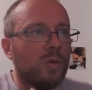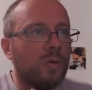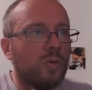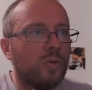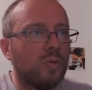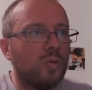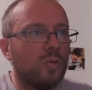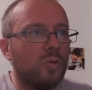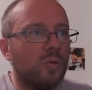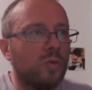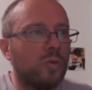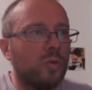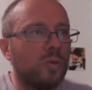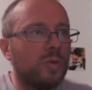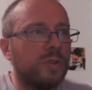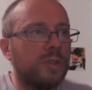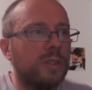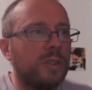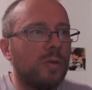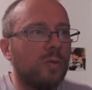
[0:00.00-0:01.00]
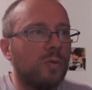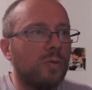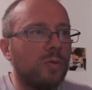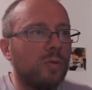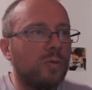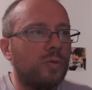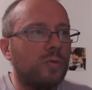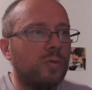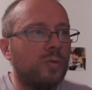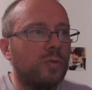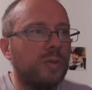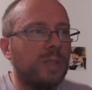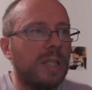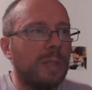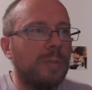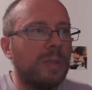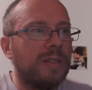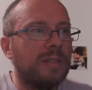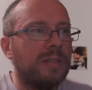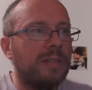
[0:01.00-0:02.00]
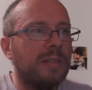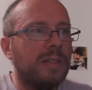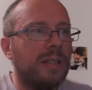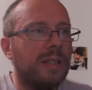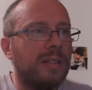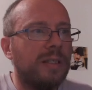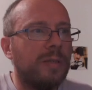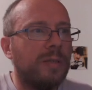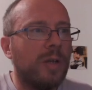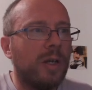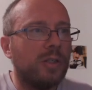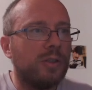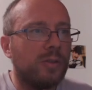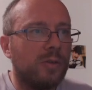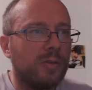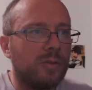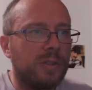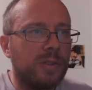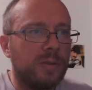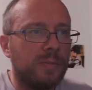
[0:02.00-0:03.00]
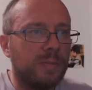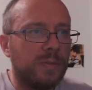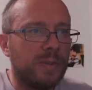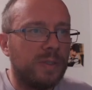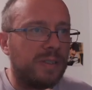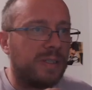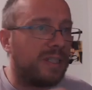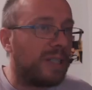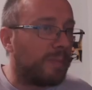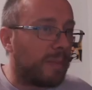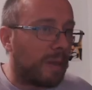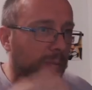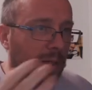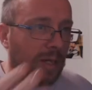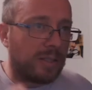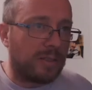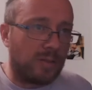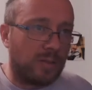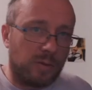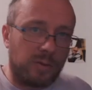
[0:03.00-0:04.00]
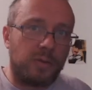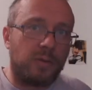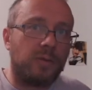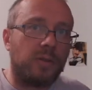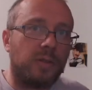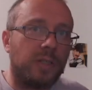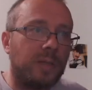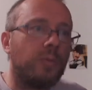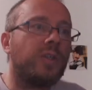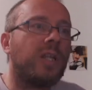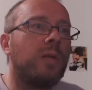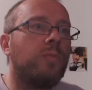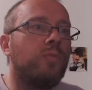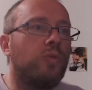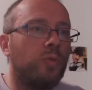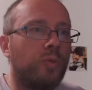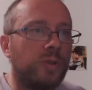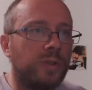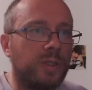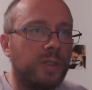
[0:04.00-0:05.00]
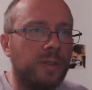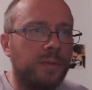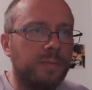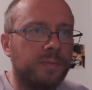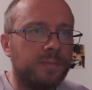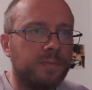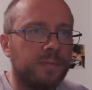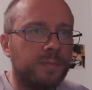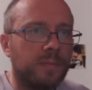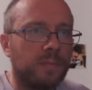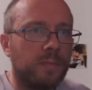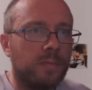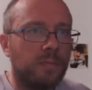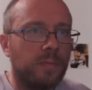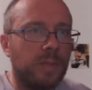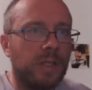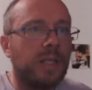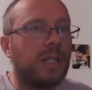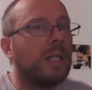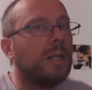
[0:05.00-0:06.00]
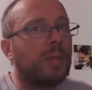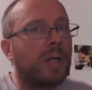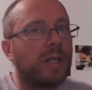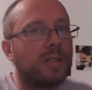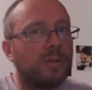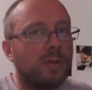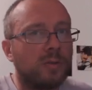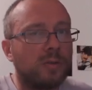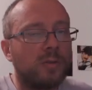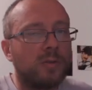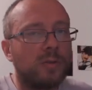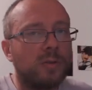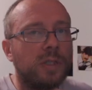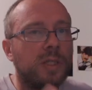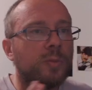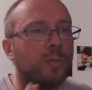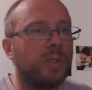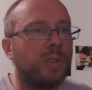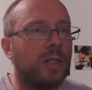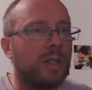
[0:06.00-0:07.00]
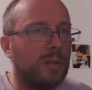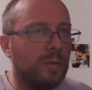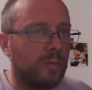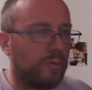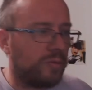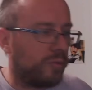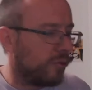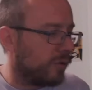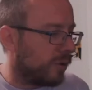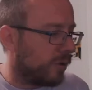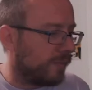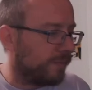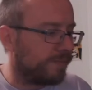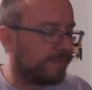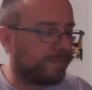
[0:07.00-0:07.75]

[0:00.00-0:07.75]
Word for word: Nous considérons qu'une capacité est émergente si elle n'est pas présente dans des modèles plus petits, mais qu'elle est présente dans des modèles plus grands.